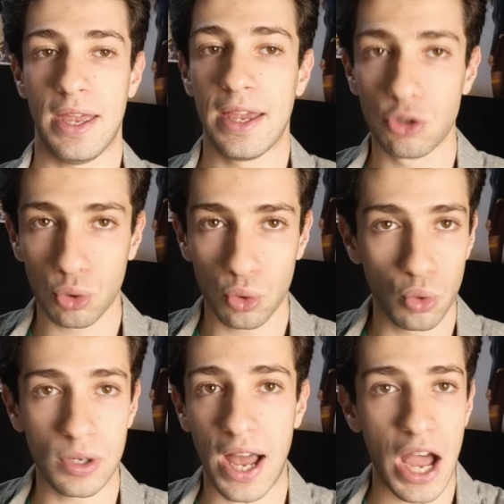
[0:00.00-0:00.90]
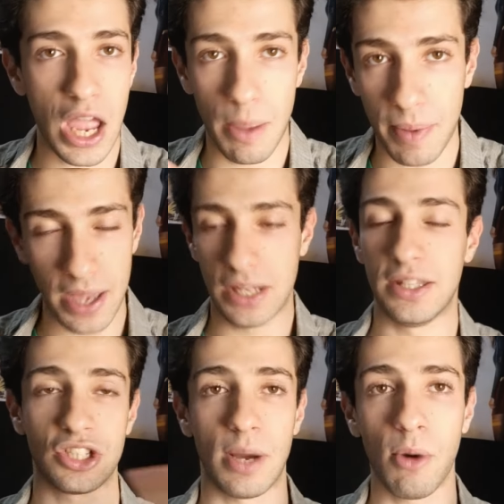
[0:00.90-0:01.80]
Et du coup, la hype, elle est
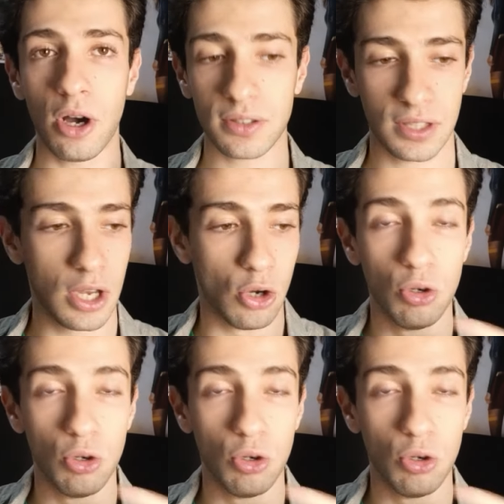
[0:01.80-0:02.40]
déjà morte,